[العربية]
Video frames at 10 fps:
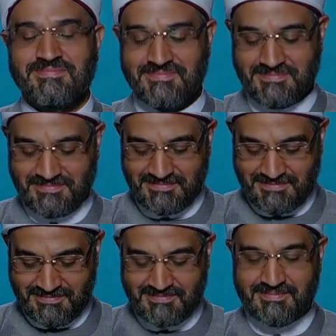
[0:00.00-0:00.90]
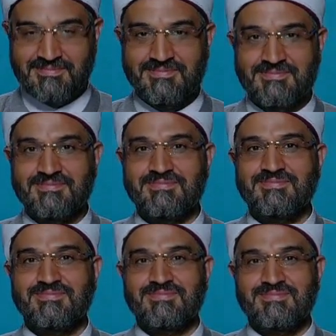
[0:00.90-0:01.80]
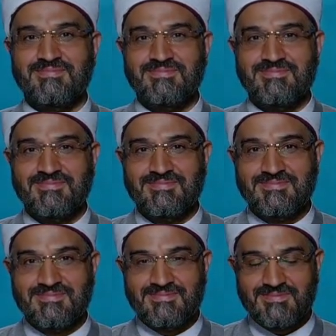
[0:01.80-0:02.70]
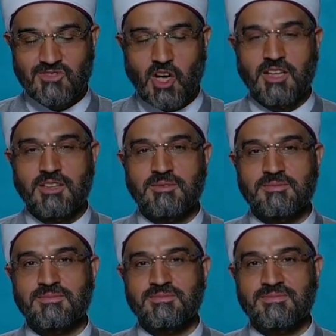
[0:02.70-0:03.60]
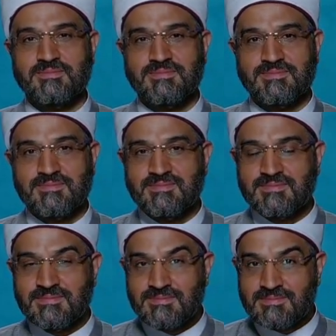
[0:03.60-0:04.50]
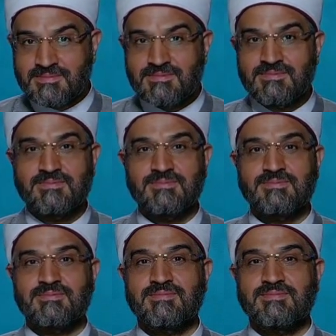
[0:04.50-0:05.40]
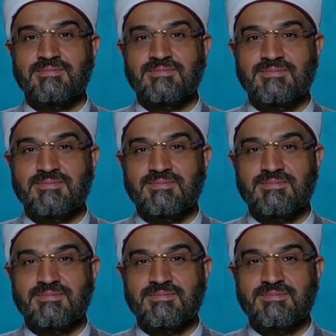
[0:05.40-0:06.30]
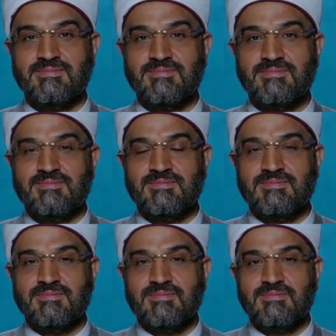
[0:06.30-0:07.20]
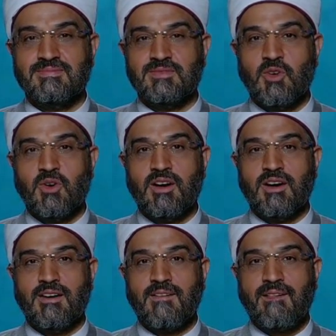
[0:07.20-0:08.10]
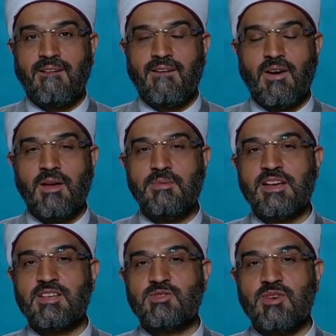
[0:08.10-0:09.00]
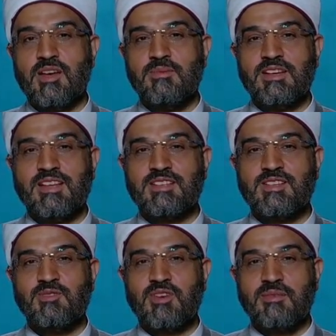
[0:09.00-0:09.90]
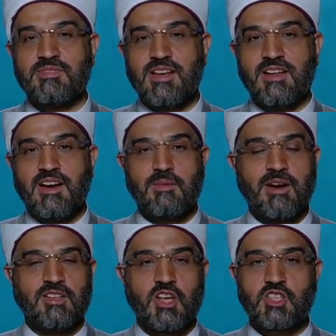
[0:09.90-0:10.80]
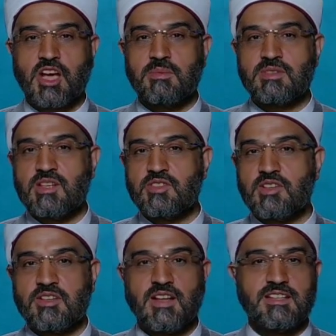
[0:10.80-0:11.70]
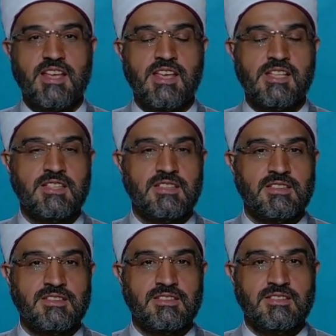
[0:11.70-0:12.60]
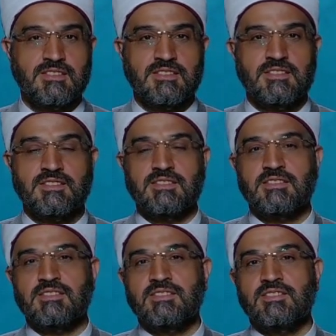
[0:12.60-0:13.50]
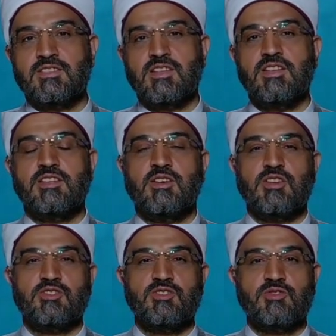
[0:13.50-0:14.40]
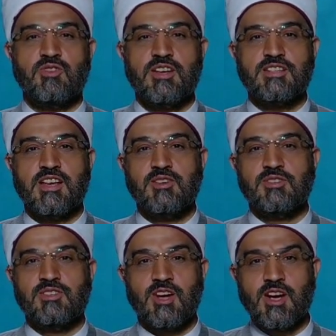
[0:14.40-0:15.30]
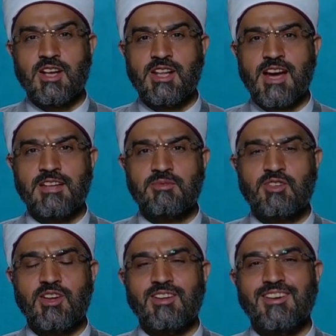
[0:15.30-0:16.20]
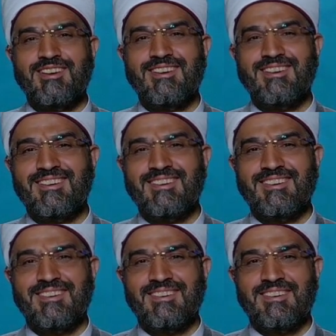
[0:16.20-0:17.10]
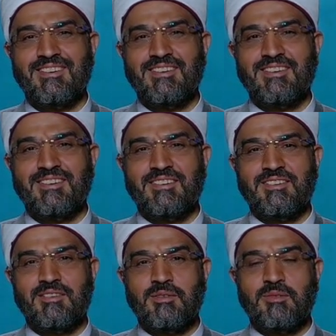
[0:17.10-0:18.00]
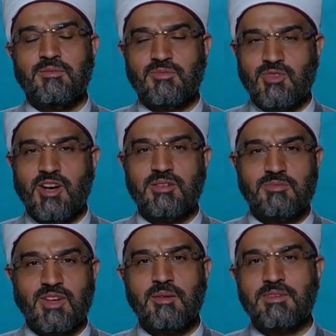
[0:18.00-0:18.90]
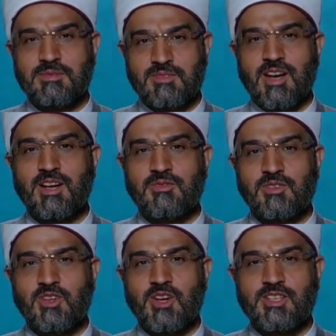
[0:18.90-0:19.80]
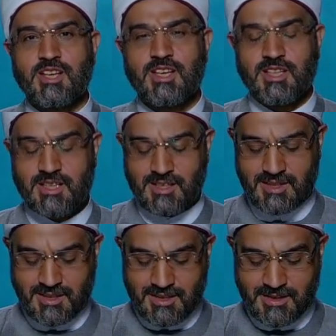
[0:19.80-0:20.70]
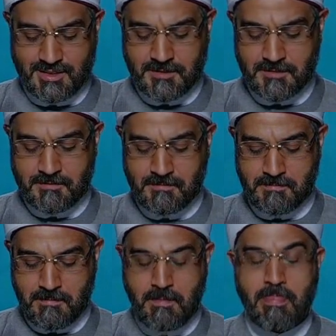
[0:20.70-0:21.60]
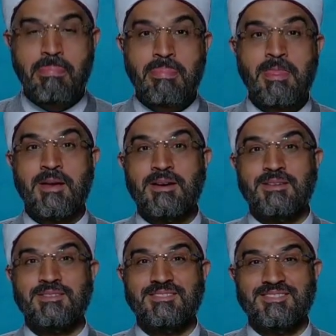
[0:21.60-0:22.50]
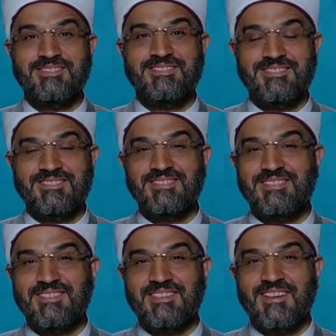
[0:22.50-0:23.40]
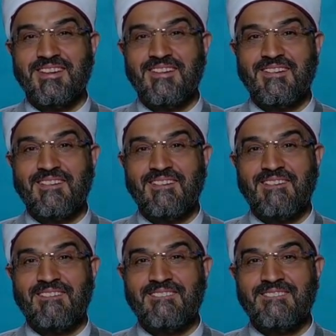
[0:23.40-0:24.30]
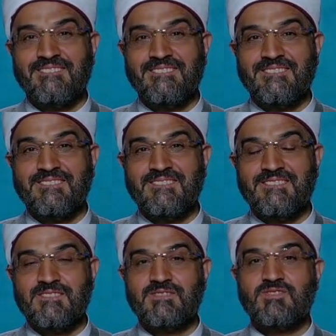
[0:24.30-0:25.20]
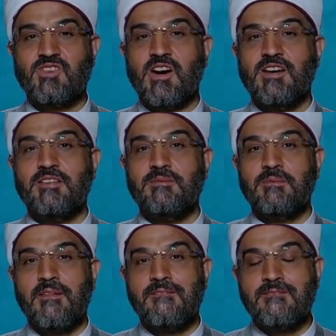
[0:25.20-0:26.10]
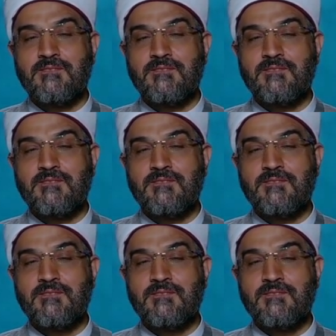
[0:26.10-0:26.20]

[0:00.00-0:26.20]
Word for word: تاني بس ظروفه الماديه كويسه ابني طيب. الاولاني دوت آه، ظروفه وحشه جدا وباباه متوفي فانا ممكن ان انا ابنك عليه. ابنك ده سنه كام سنه 14 15 قد ايه لا لا 26 26 كويس قوي راجل يعني ما شاء الله بس هو طالب طالب طيب طالب بس متاخر يعني في الدراسه كده اه ما هو بيدرس وبيشتغل برضه بس ظروفه الماديه وحشه جدا طيب. وانا جوزي